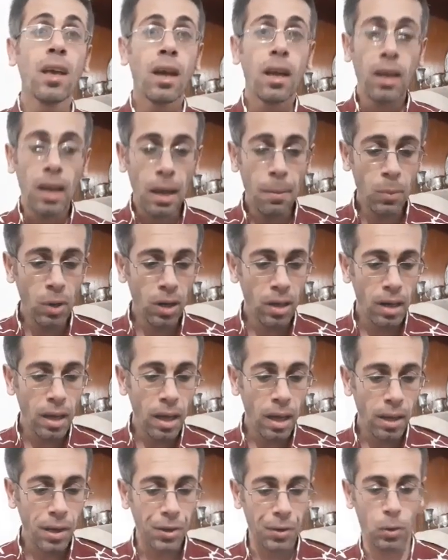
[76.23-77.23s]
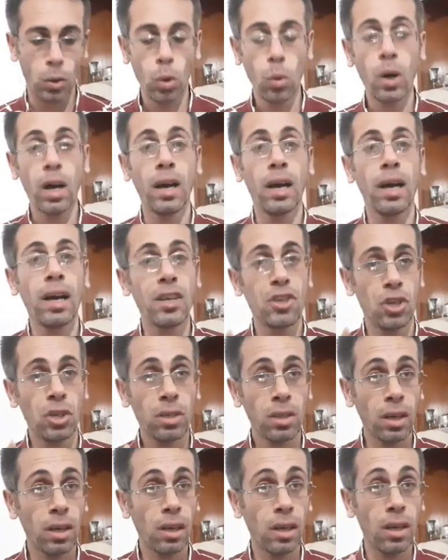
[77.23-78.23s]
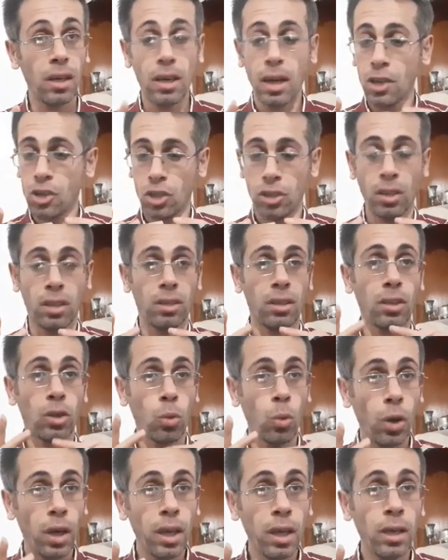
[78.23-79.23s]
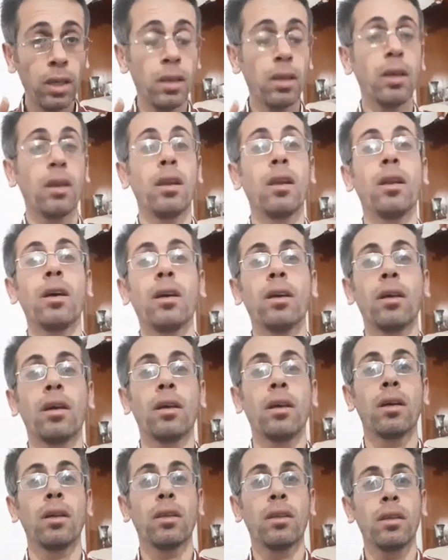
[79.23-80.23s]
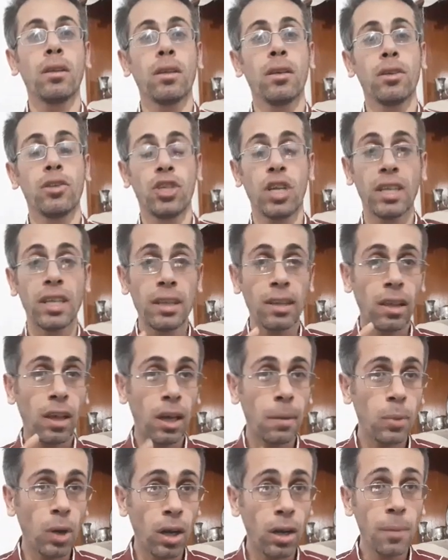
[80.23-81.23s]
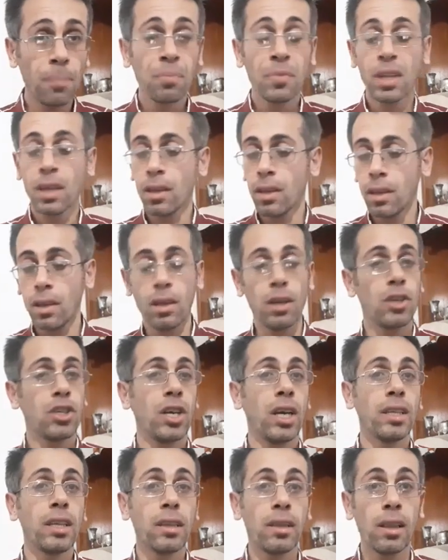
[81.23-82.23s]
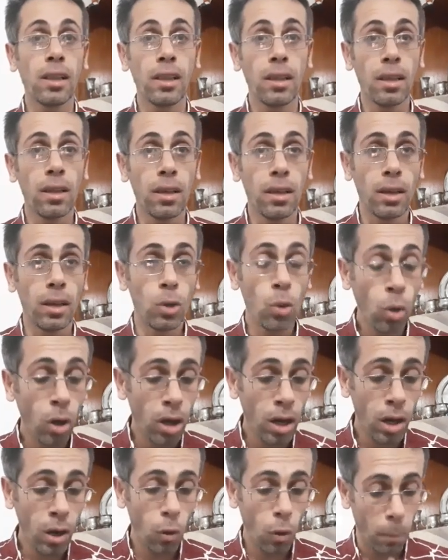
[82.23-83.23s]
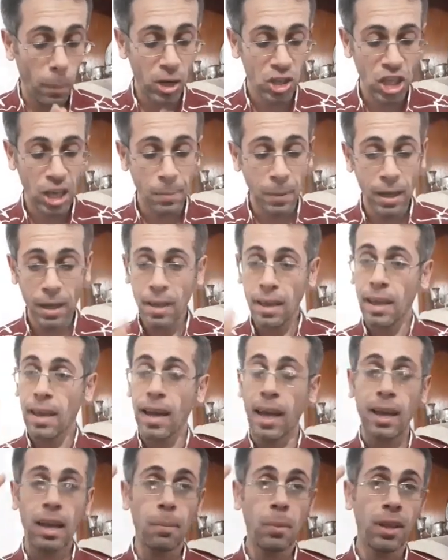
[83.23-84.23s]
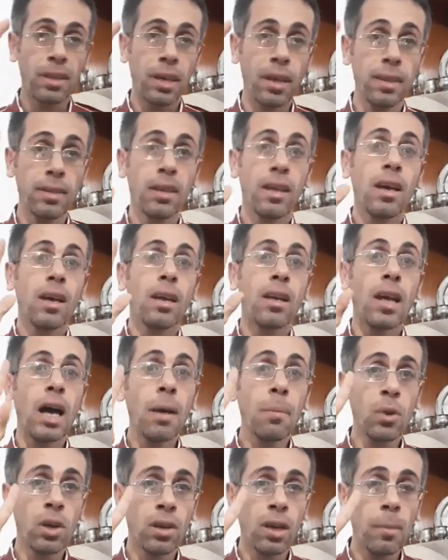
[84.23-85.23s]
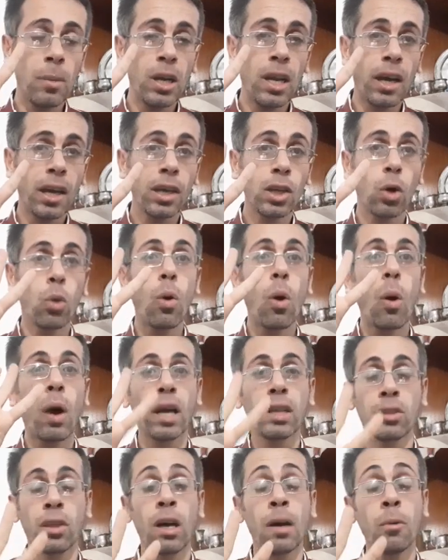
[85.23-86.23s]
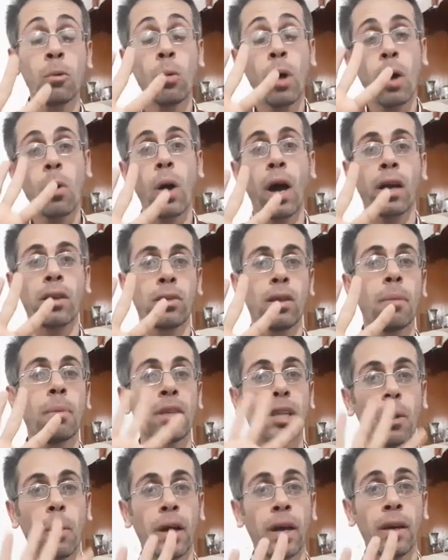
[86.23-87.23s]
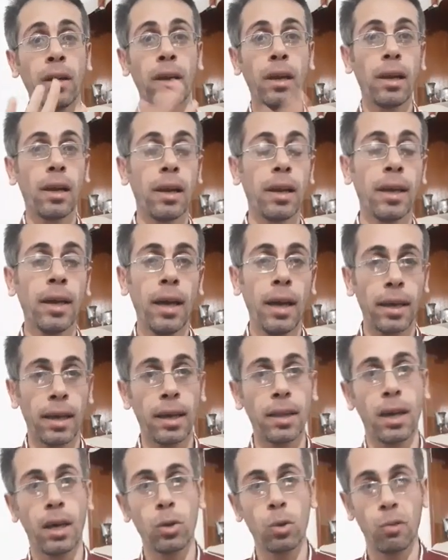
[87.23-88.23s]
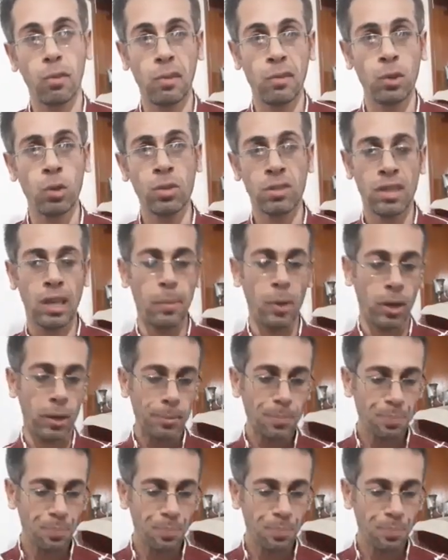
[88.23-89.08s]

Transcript: الامر الاخر هو انشطتك الانشطه التطوعيه آه، شهادات الخبره آه، شهادات اللغه وما شابه هي الامر الثالث الامر الرابع الاخير هو خطاب وهو خطاب النوايا اللي حكينا عنه في الفيديو السابق